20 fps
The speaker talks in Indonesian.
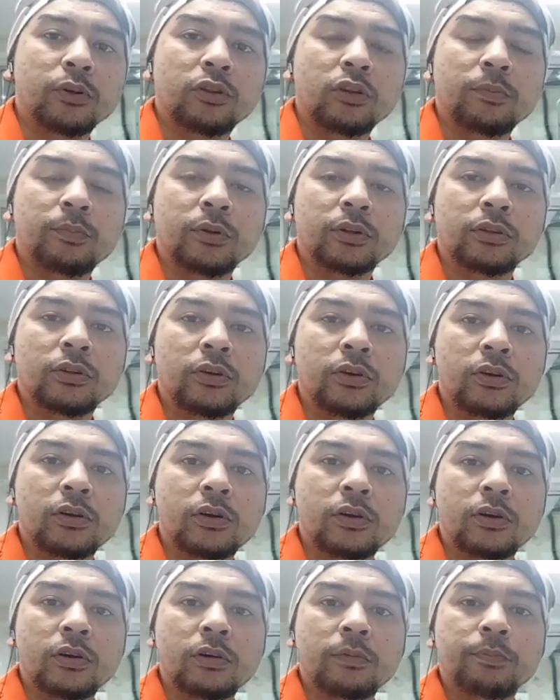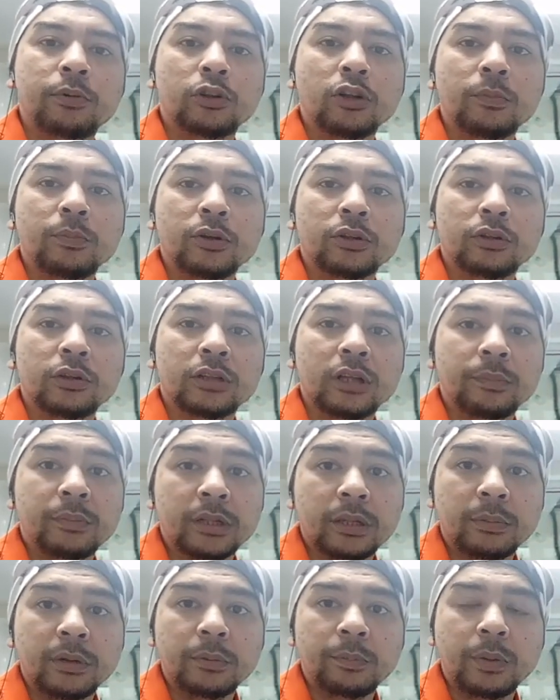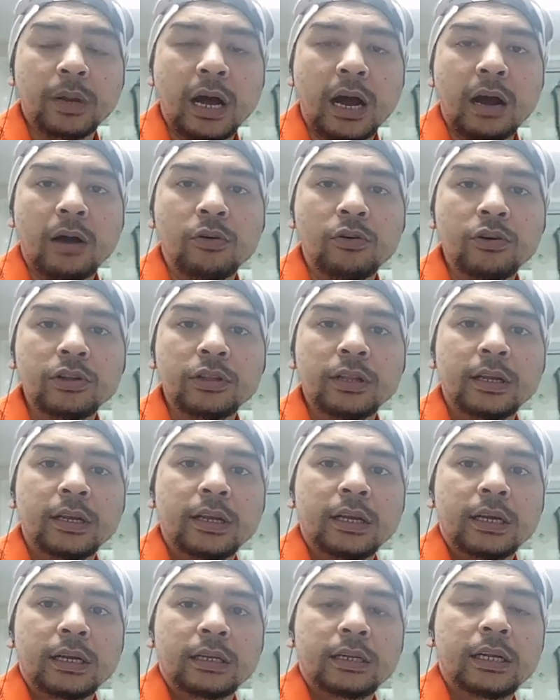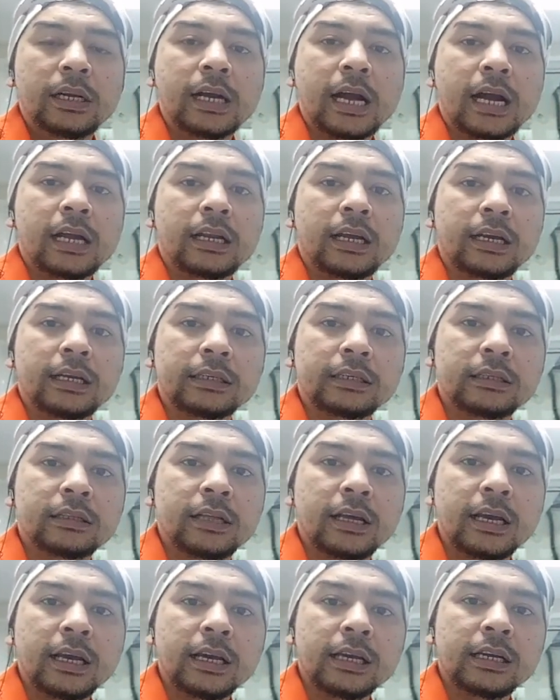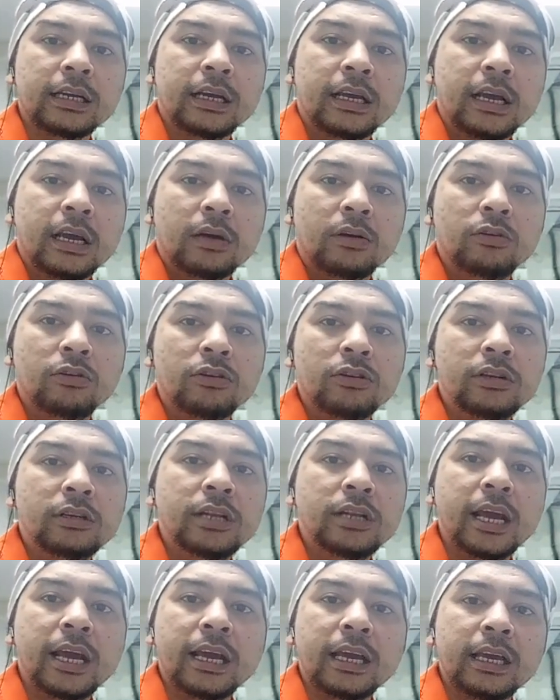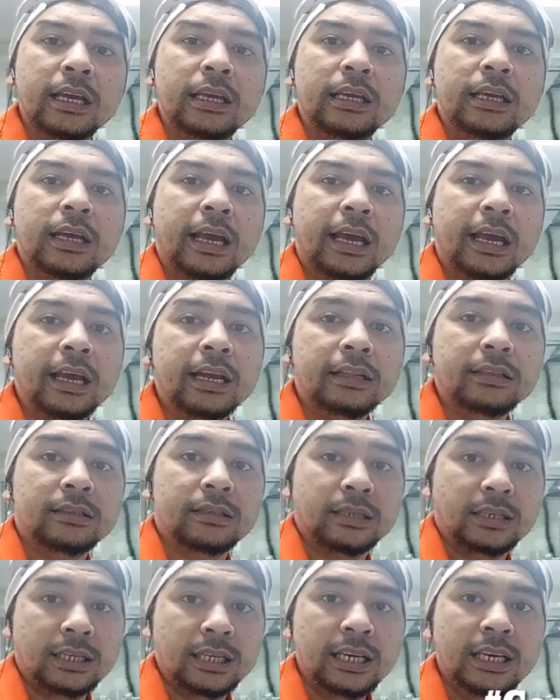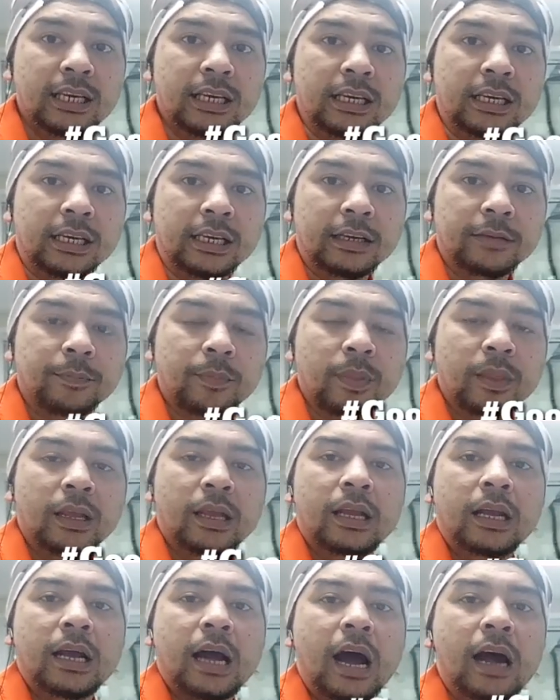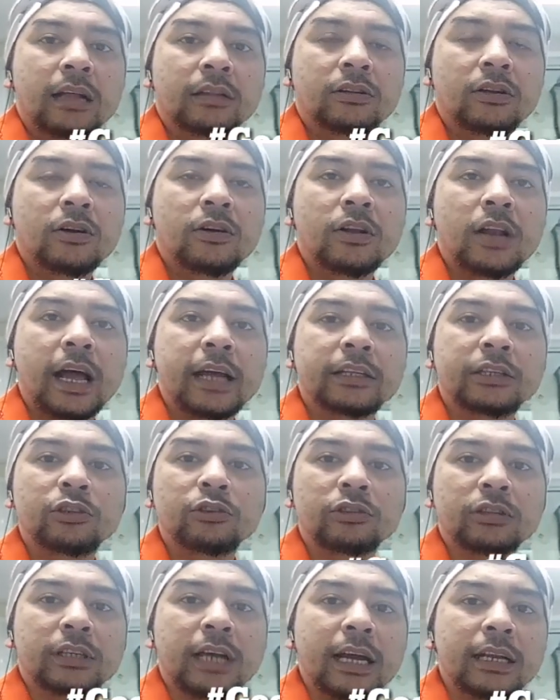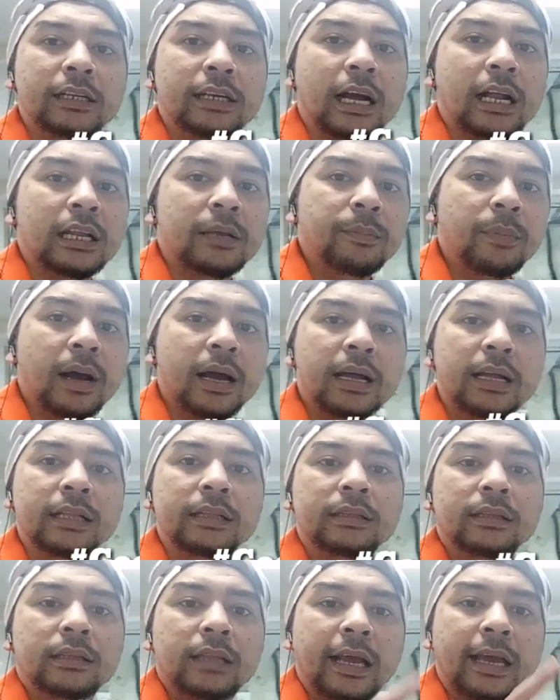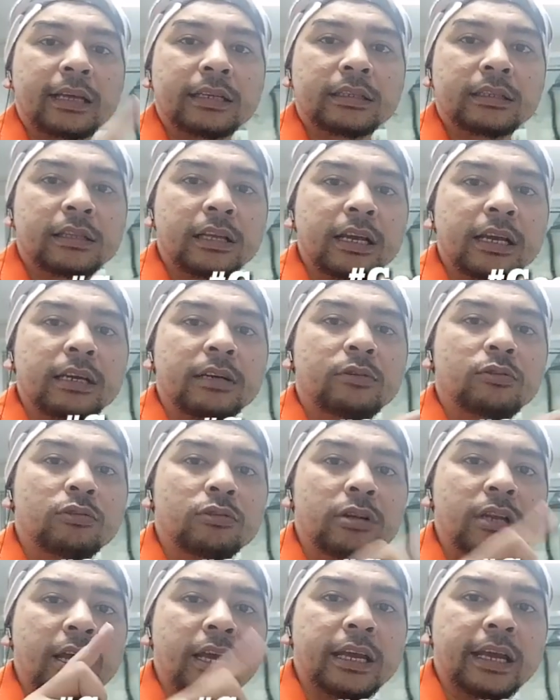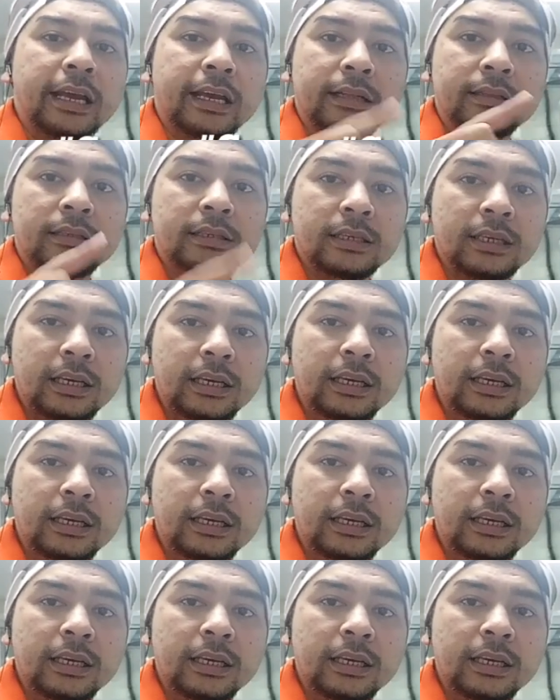foto-foto foto-foto teman-teman pelaut dengan hashtag good day at sea atau lanjutkan kalimat hashtag good day at